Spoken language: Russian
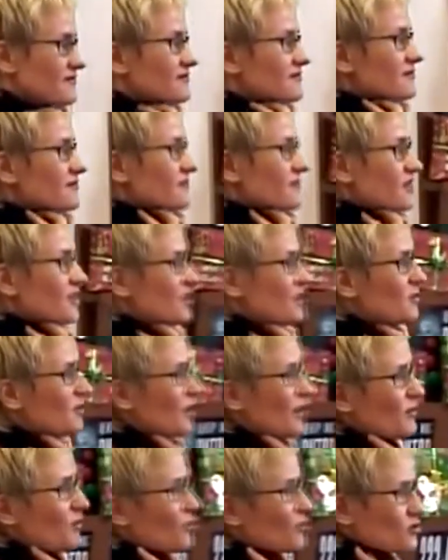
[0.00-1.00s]
Не
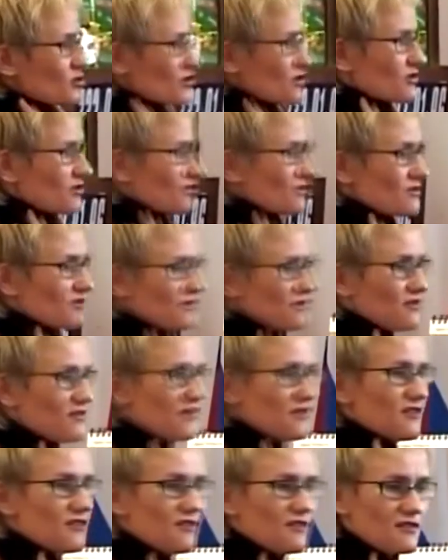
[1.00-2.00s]
поможет
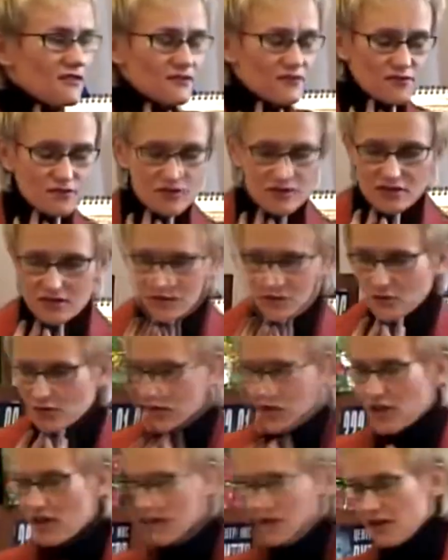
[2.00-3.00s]
э, вот это вот.
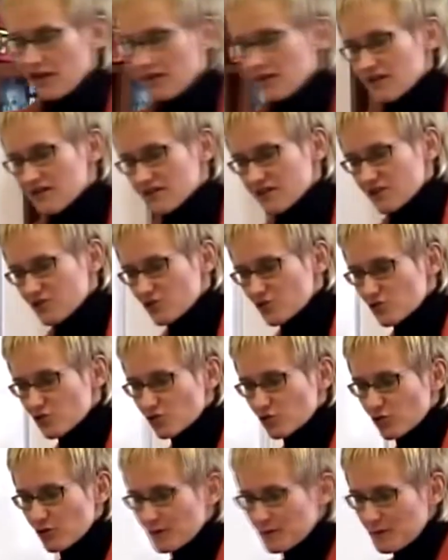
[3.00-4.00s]
Я скажу,
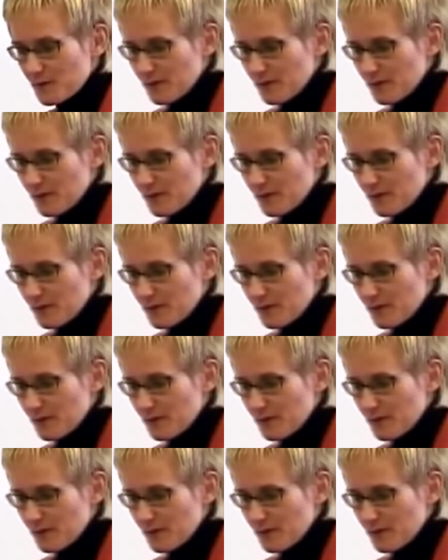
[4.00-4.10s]
что